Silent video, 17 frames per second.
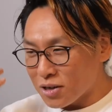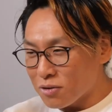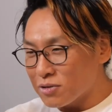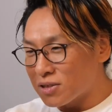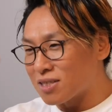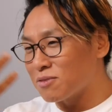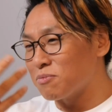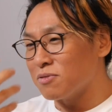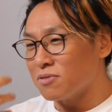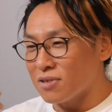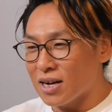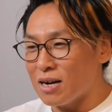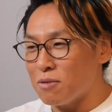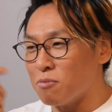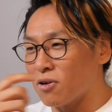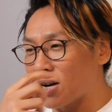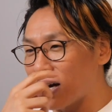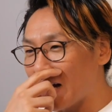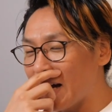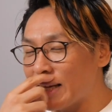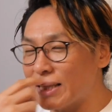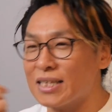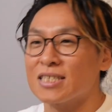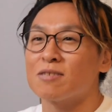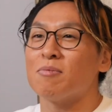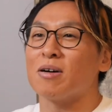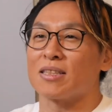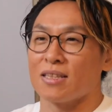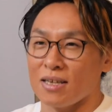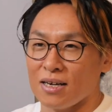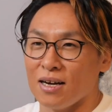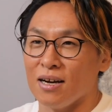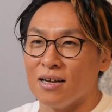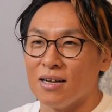れを自分がもう変えてしまっ
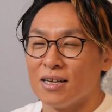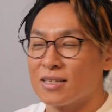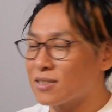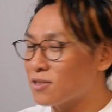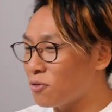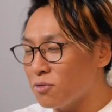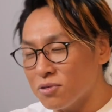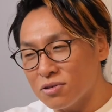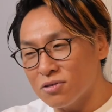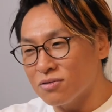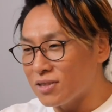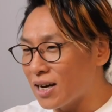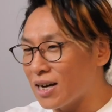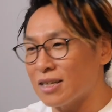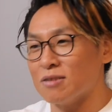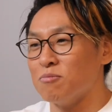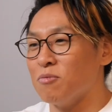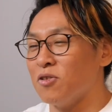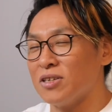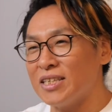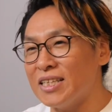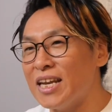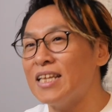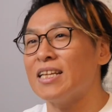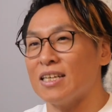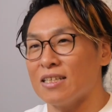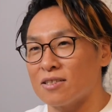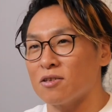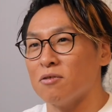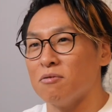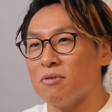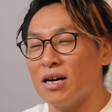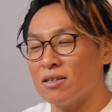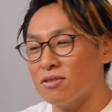たら、うん、そういう中でも入れないんです
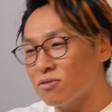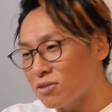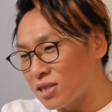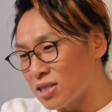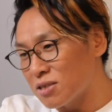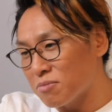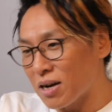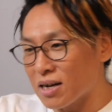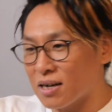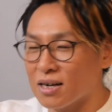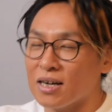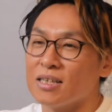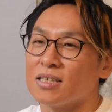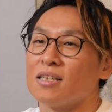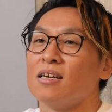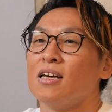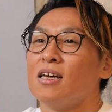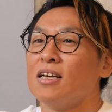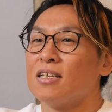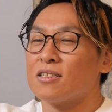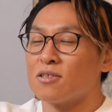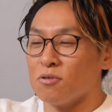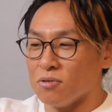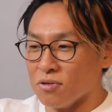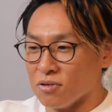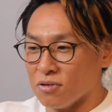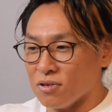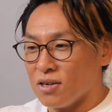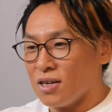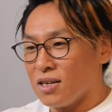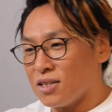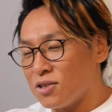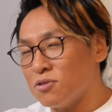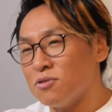よ。悪口ばっかり、そ
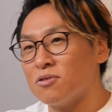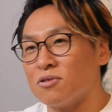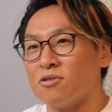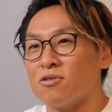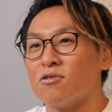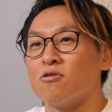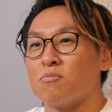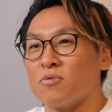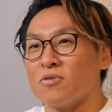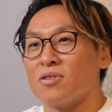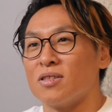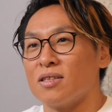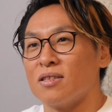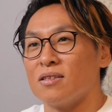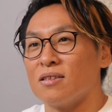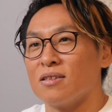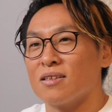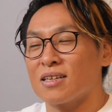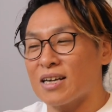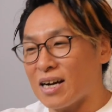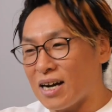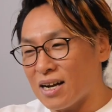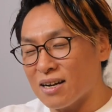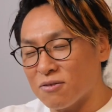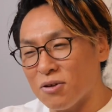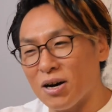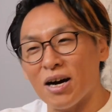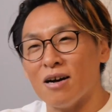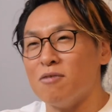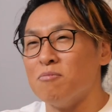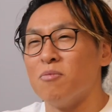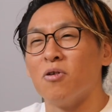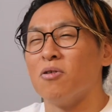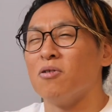の、言うグループ
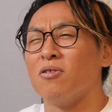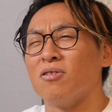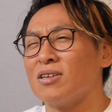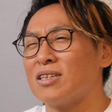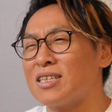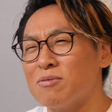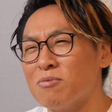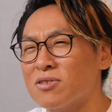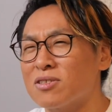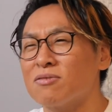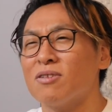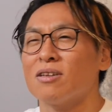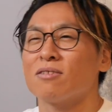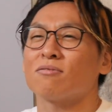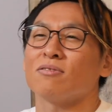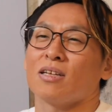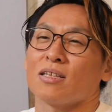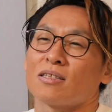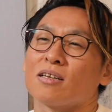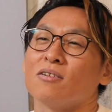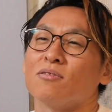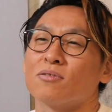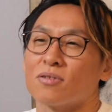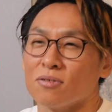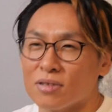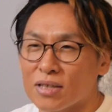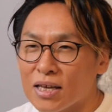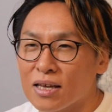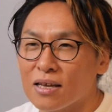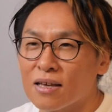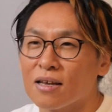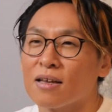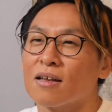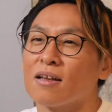はもう気持ち悪くなっちゃうんですよね。
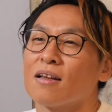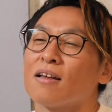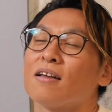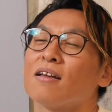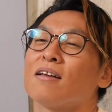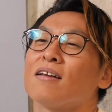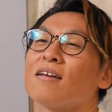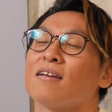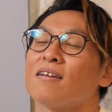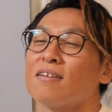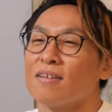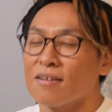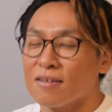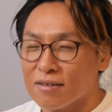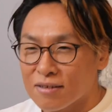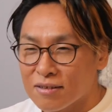なるほど、なるほど。